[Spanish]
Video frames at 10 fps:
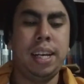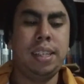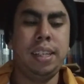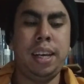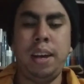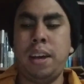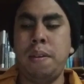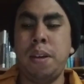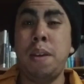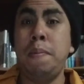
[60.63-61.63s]
Así que
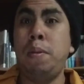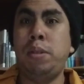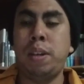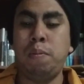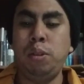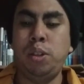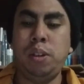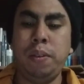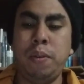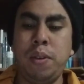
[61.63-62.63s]
a, mí me gusta
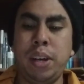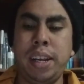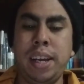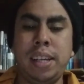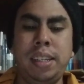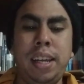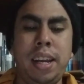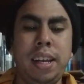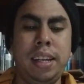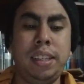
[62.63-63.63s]
mucho y bueno, quería
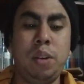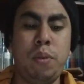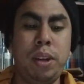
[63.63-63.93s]
hacer este